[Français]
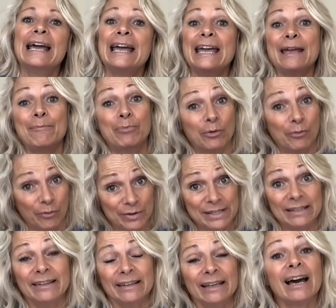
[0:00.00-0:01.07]
et pour vous
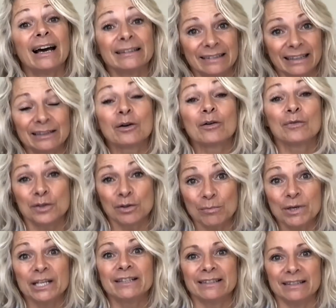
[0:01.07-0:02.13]
aider à atteindre vos
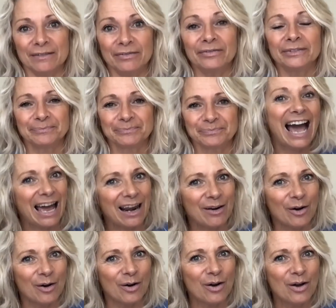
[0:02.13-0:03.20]
objectifs.
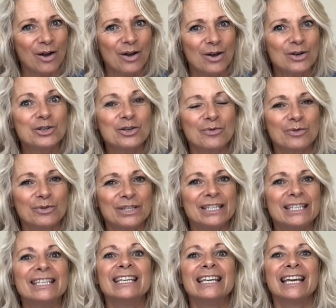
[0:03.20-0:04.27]
Alors, je vous
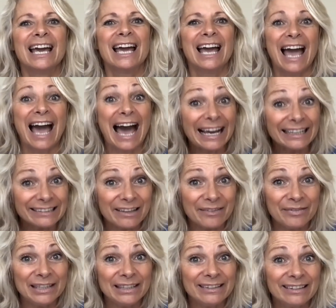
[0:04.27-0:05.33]
dis à très
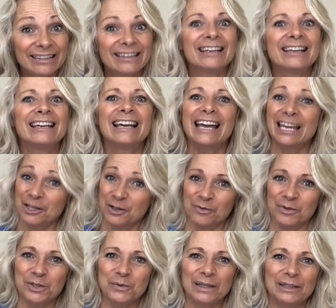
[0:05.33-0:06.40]
vite et je vous
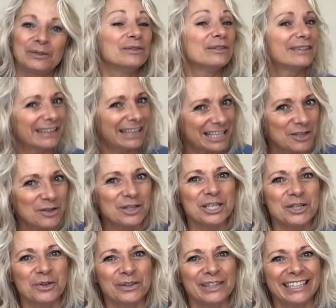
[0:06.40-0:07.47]
souhaite une très jolie
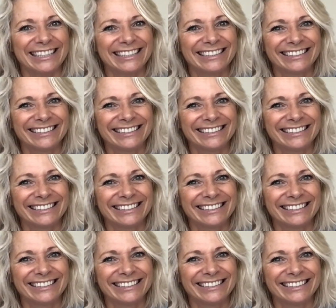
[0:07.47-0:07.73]
journée.